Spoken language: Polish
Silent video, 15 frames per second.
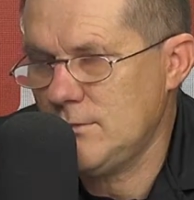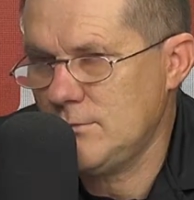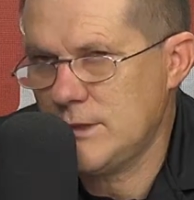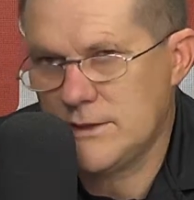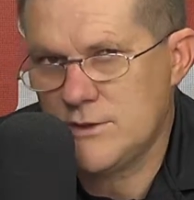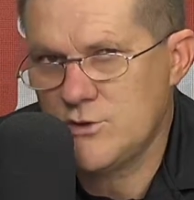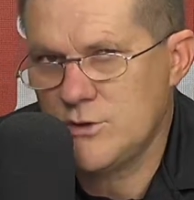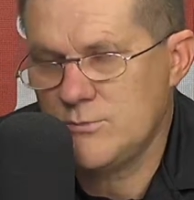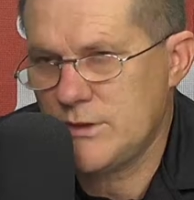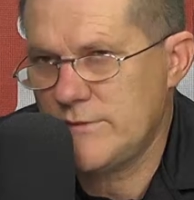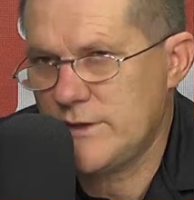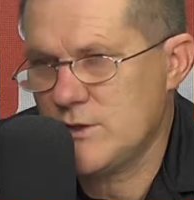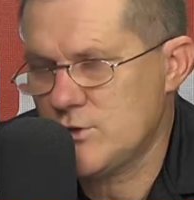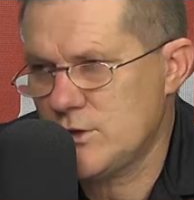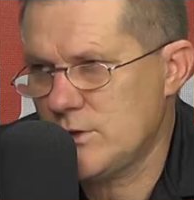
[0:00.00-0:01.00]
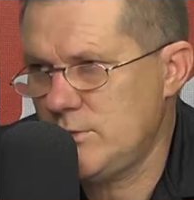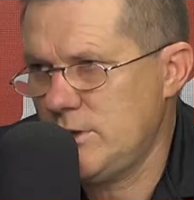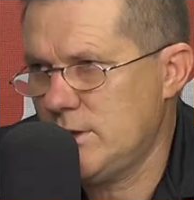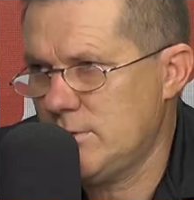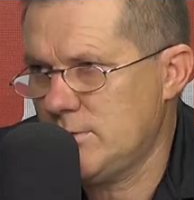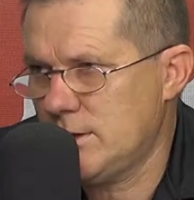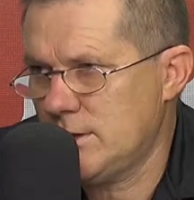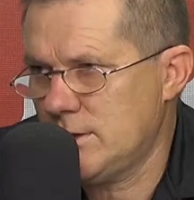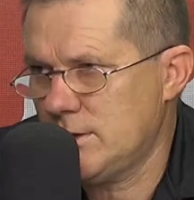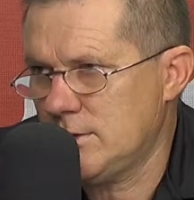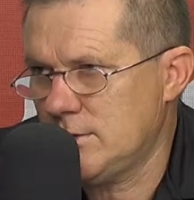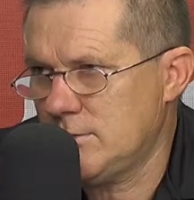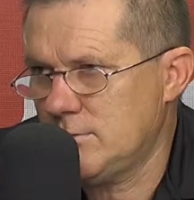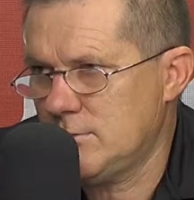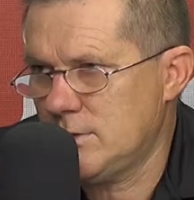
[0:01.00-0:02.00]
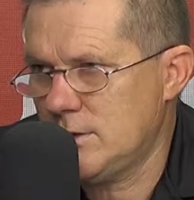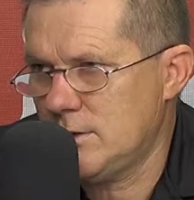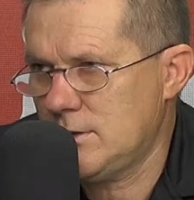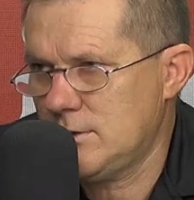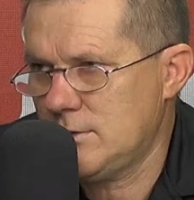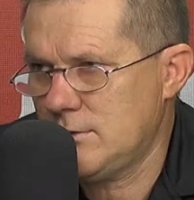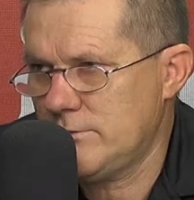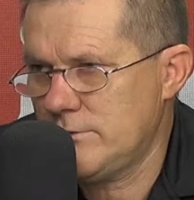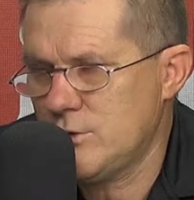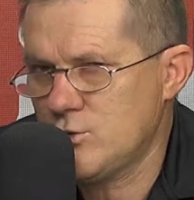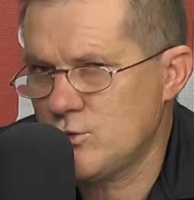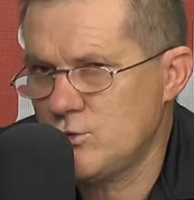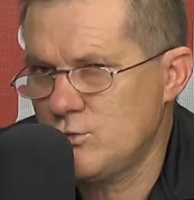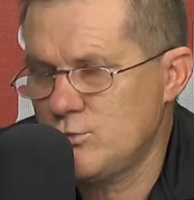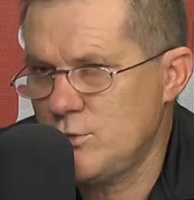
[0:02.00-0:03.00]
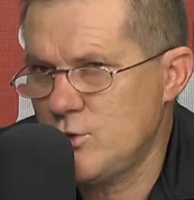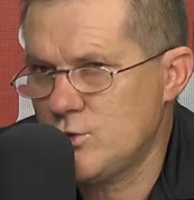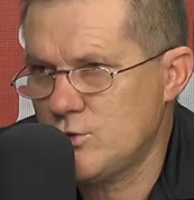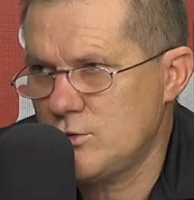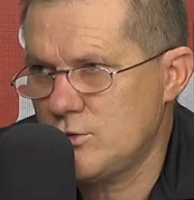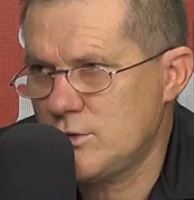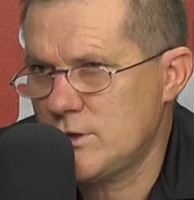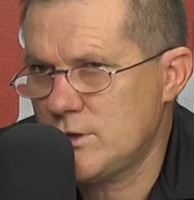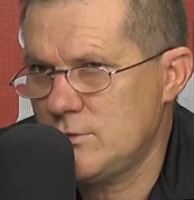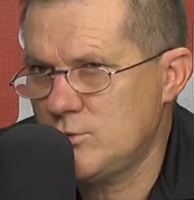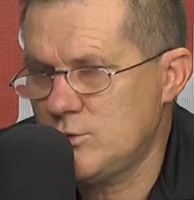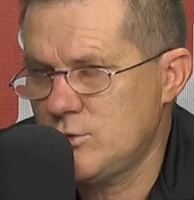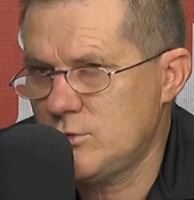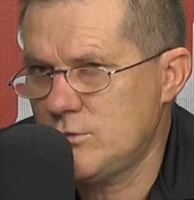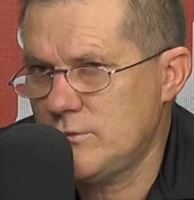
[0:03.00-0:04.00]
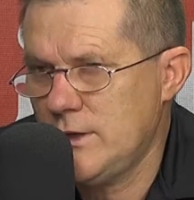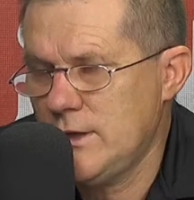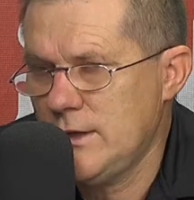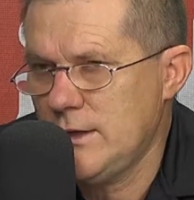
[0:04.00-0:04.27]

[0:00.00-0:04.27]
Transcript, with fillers: Praktycznie prawie każda gmina ma, ma większą lub mniejszą ilość takich budynków